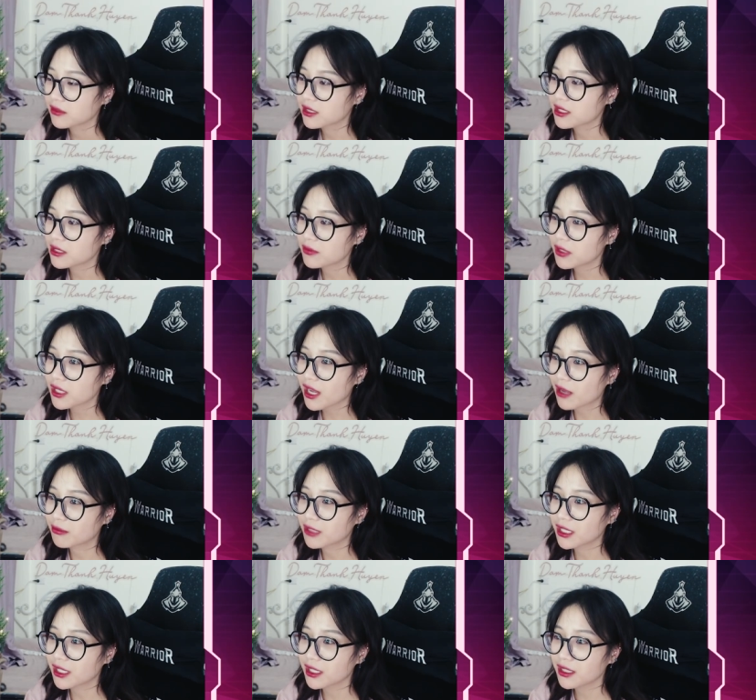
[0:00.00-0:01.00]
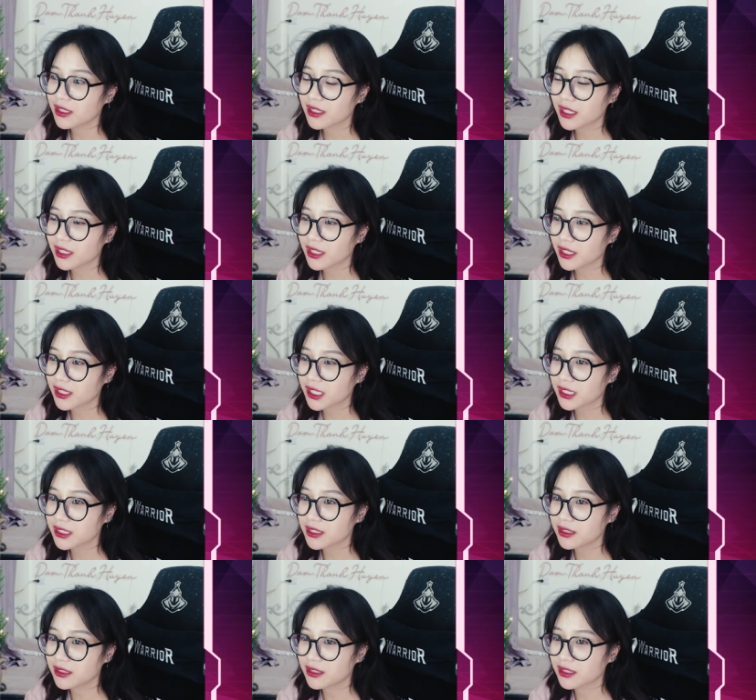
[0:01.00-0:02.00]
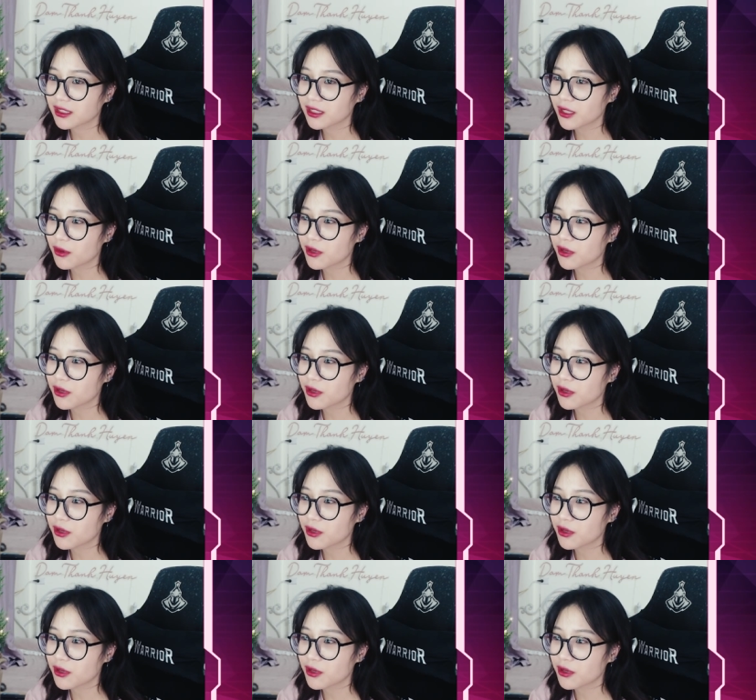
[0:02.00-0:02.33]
và chị vẫn cảm thấy cái cái cái cái sự tiêu